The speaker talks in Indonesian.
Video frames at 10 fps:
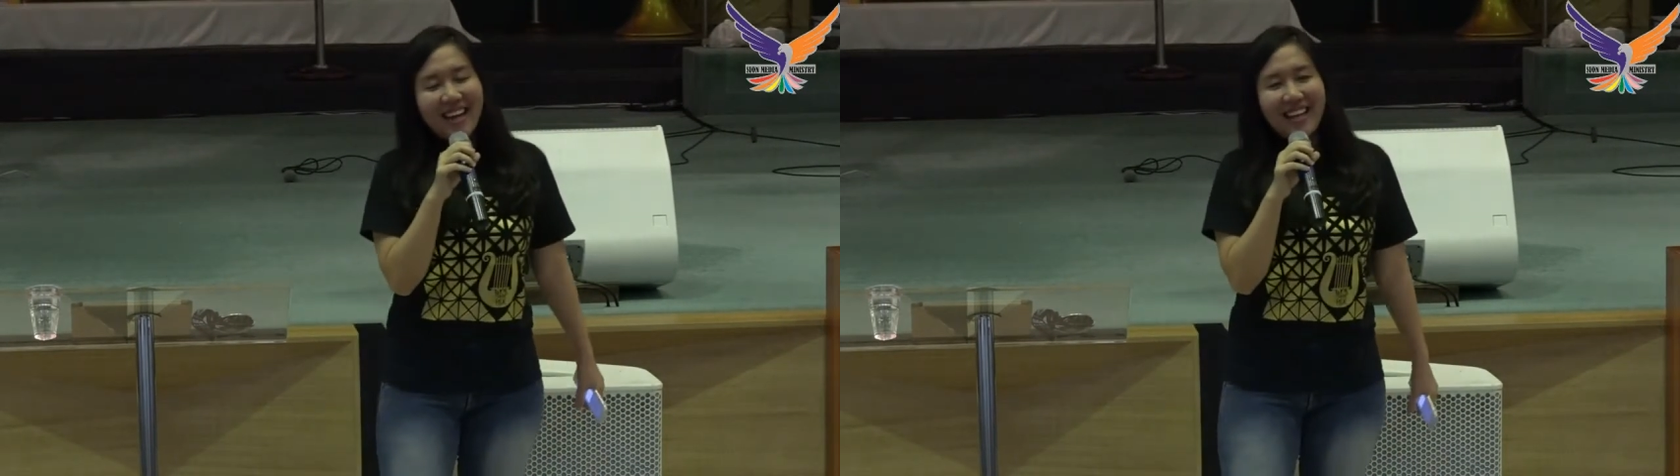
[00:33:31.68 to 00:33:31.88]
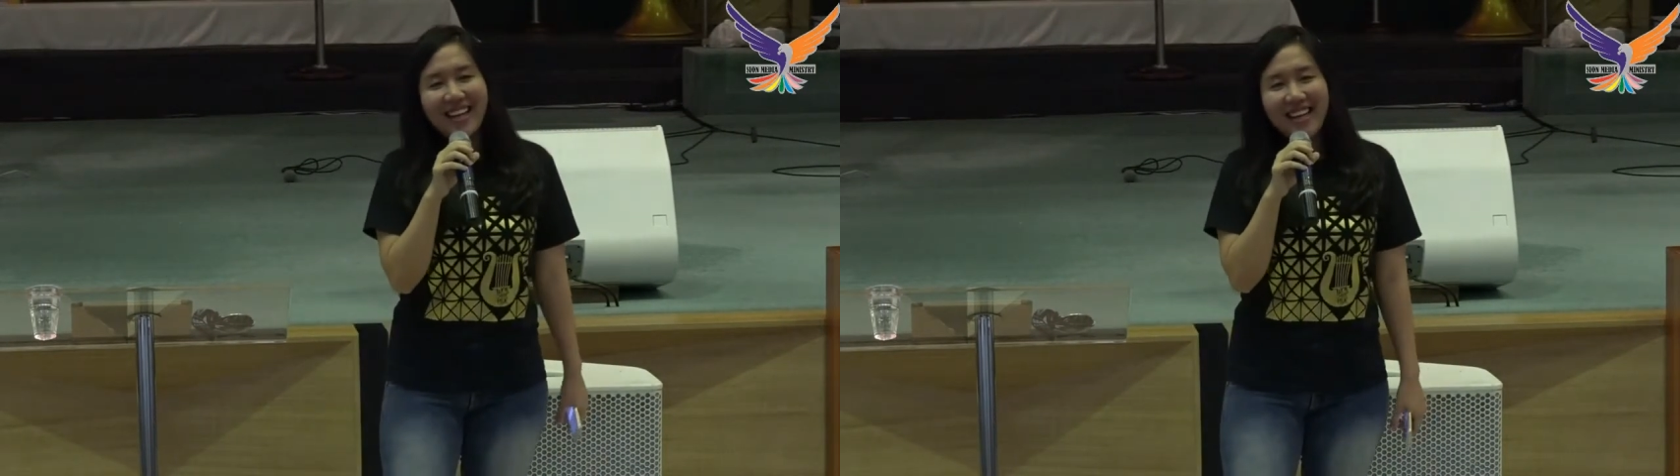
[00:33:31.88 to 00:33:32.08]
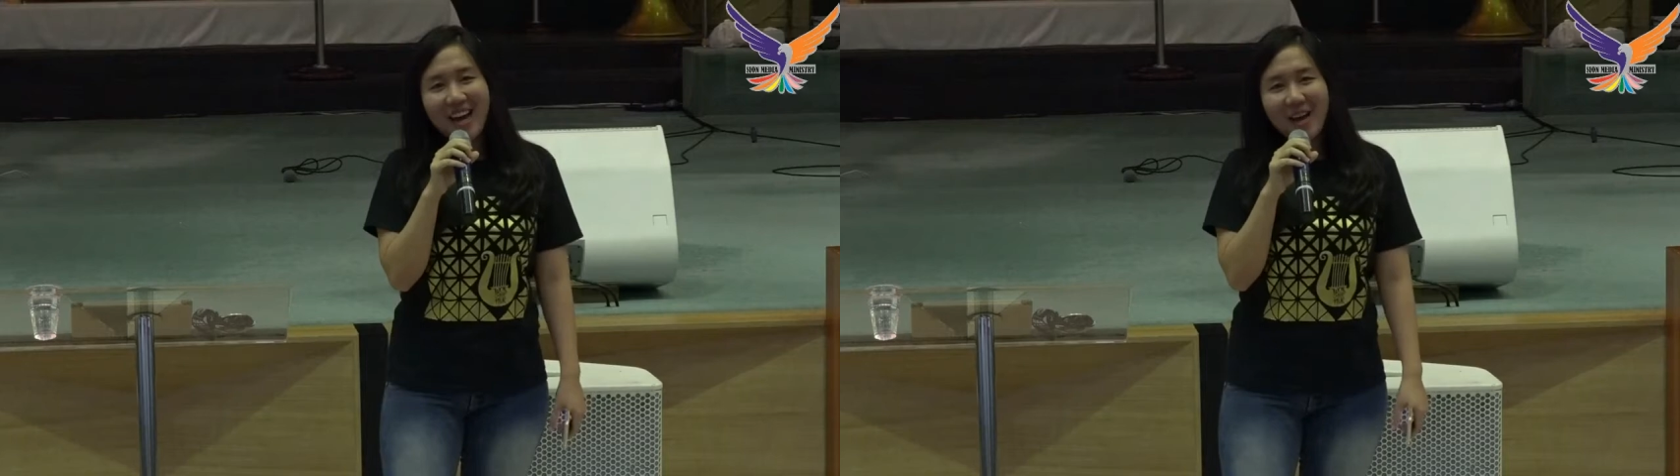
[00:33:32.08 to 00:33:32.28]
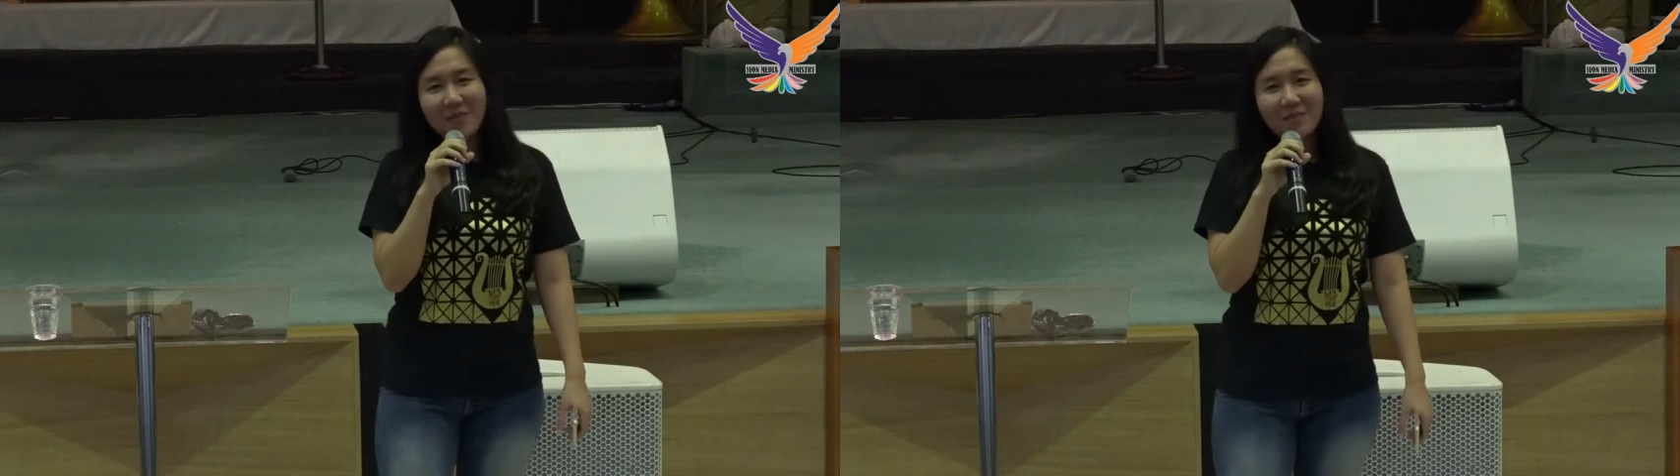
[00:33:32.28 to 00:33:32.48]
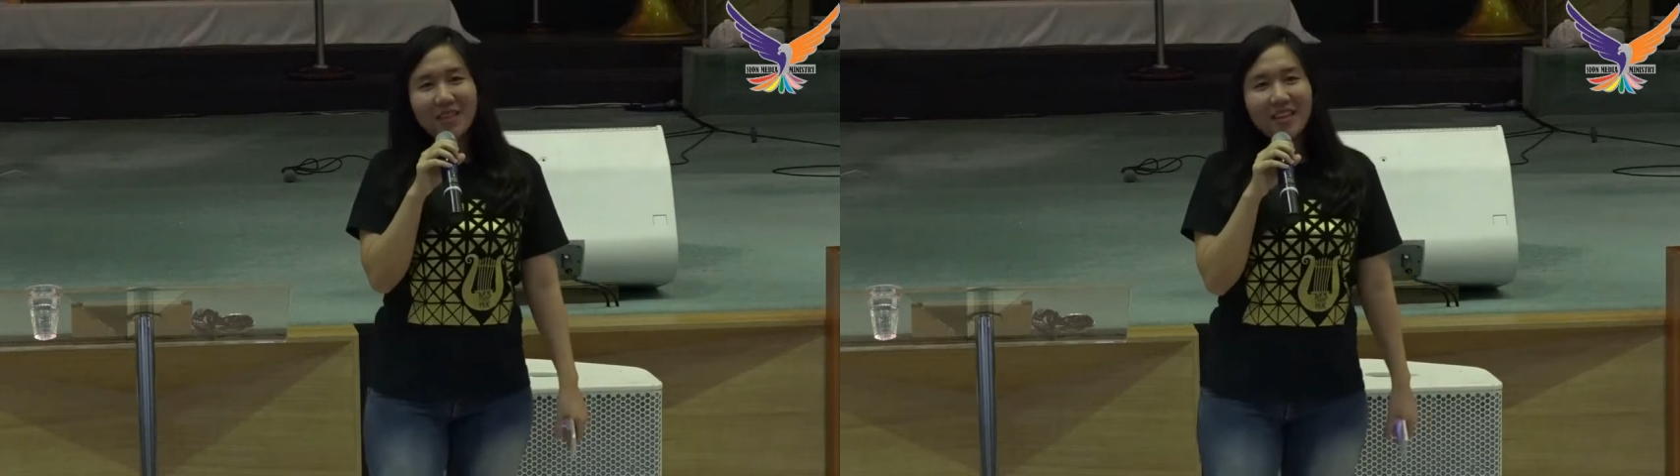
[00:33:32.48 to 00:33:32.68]
Akhirnya
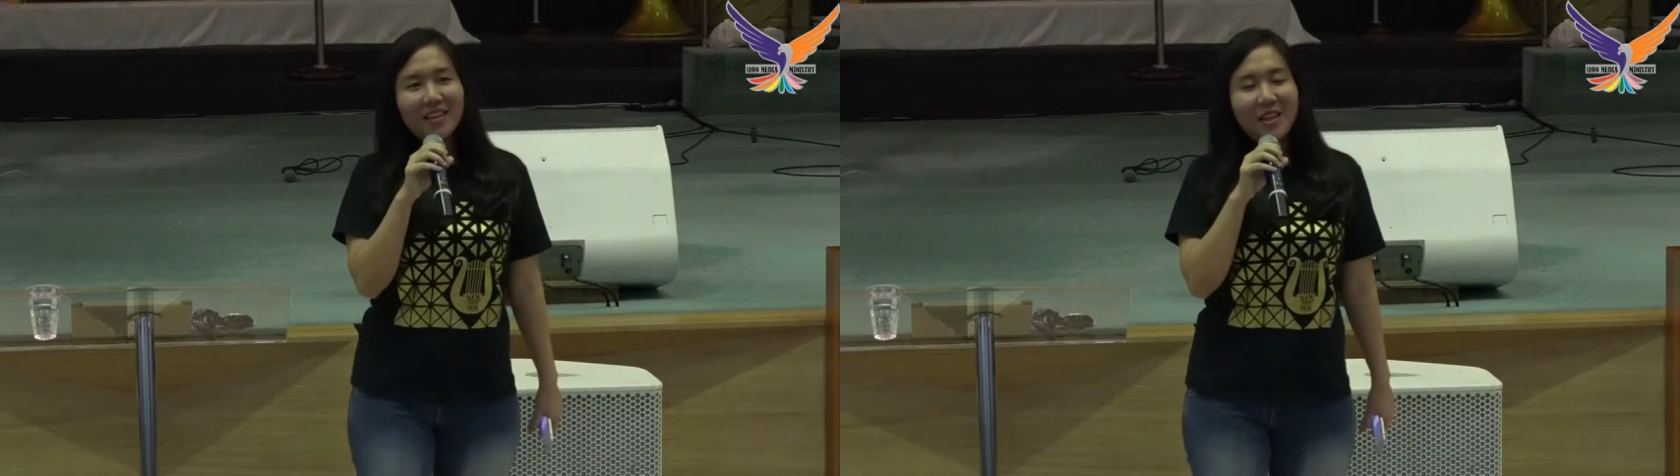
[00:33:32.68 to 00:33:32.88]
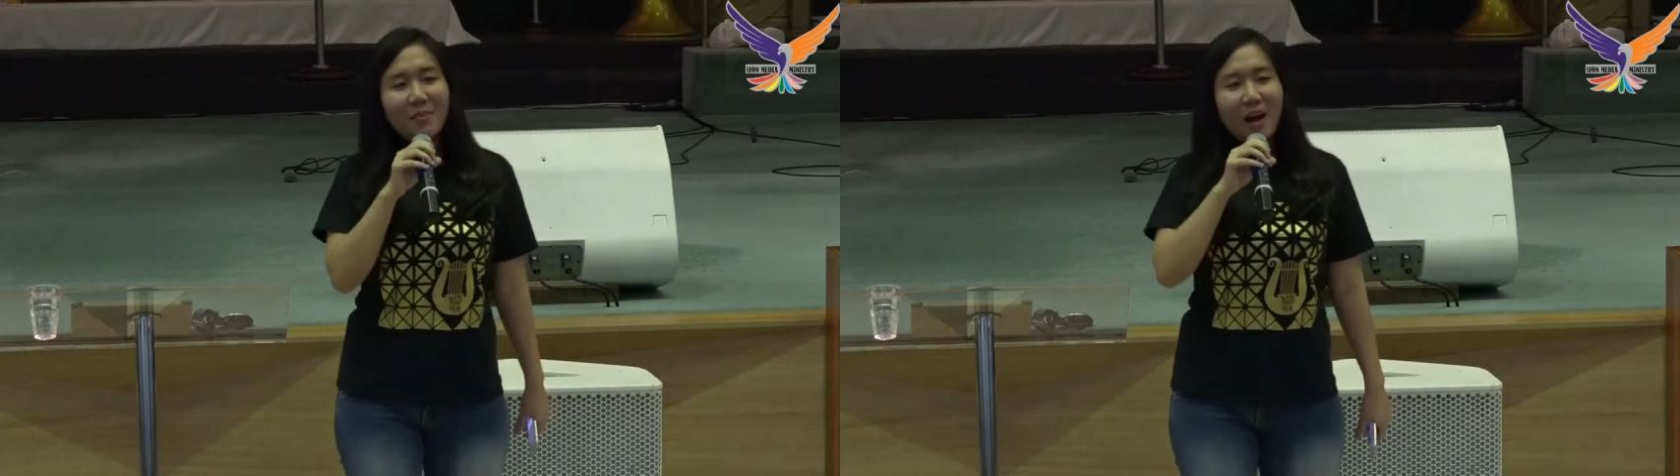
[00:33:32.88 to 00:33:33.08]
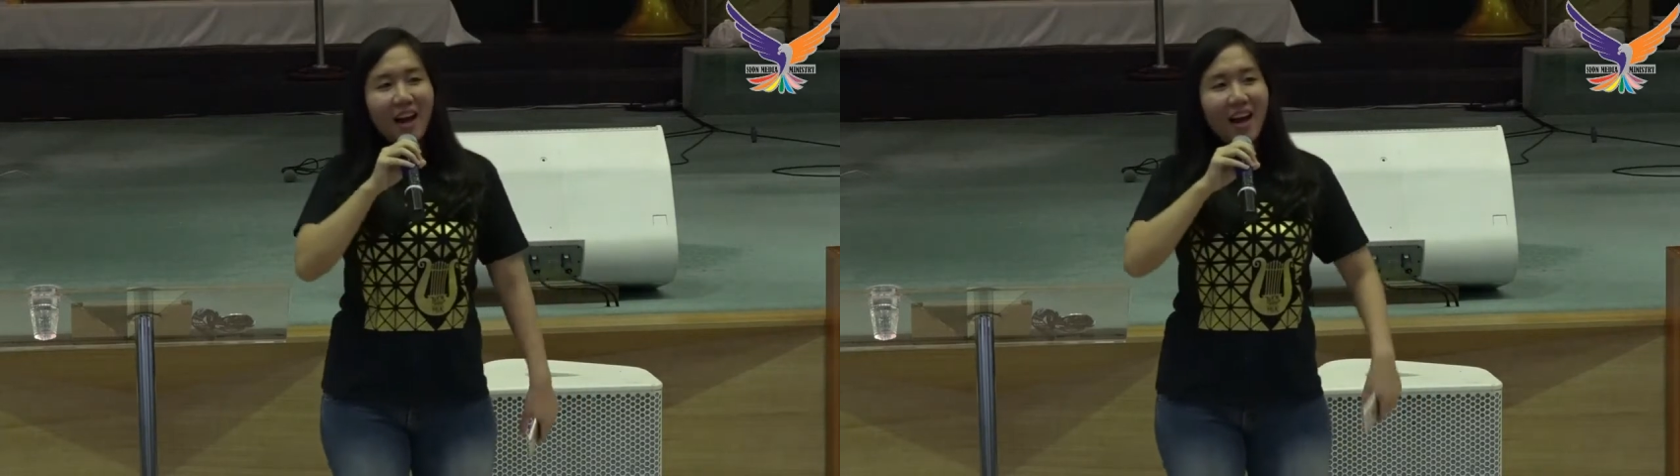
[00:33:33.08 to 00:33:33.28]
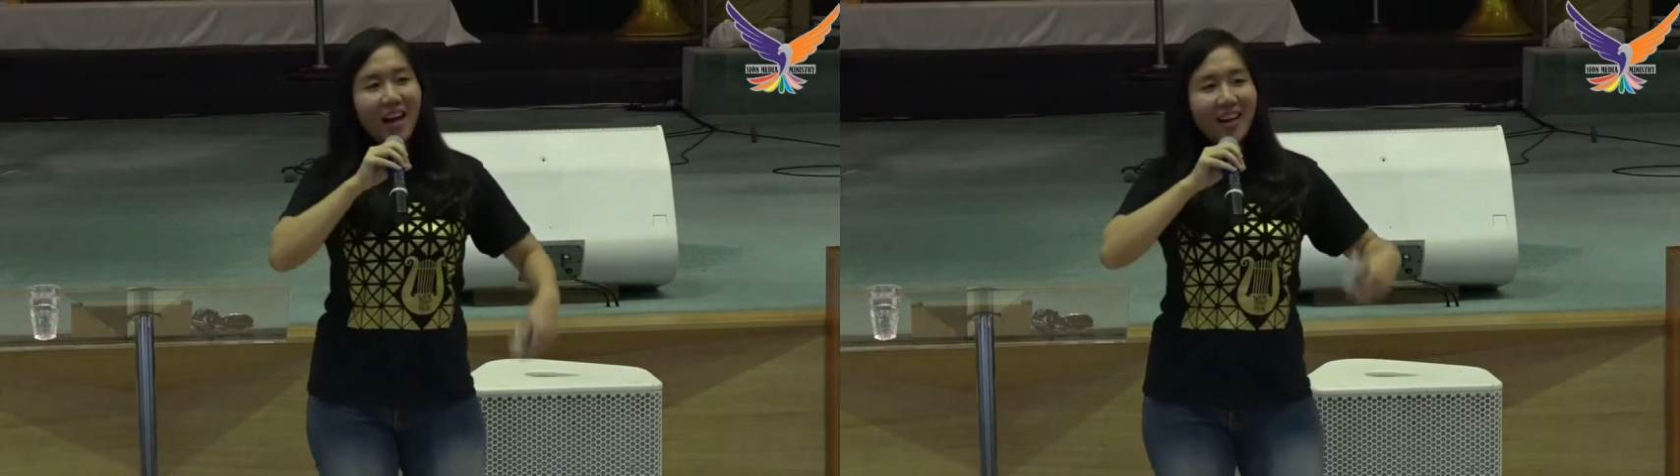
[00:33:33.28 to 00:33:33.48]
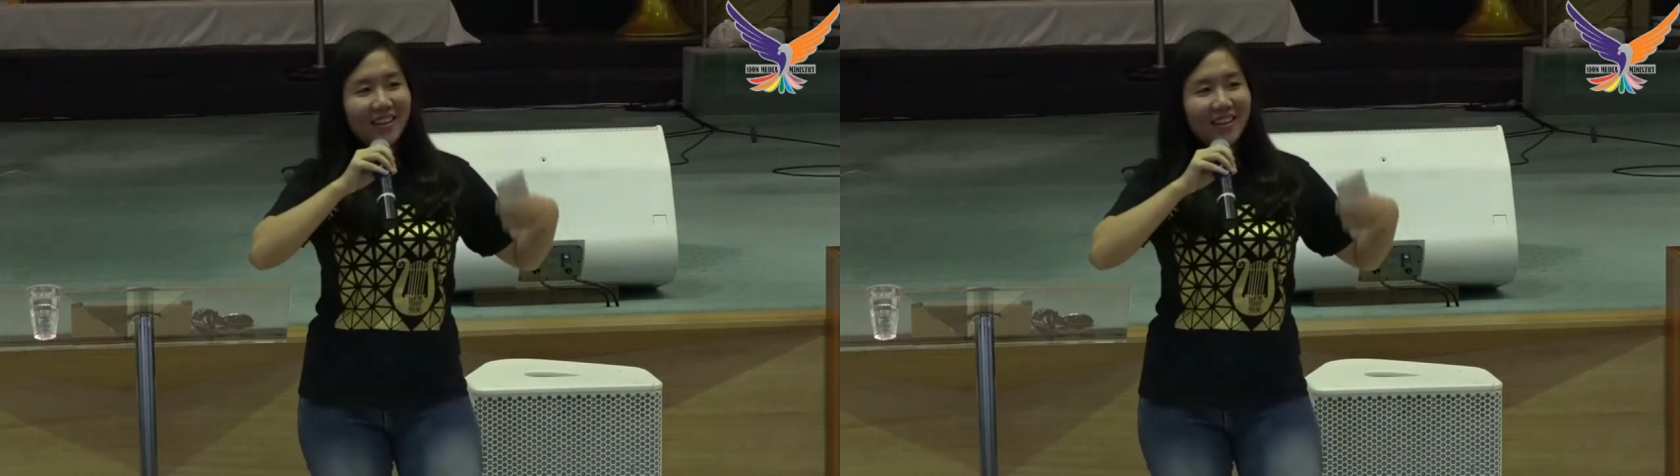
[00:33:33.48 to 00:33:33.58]
tibalah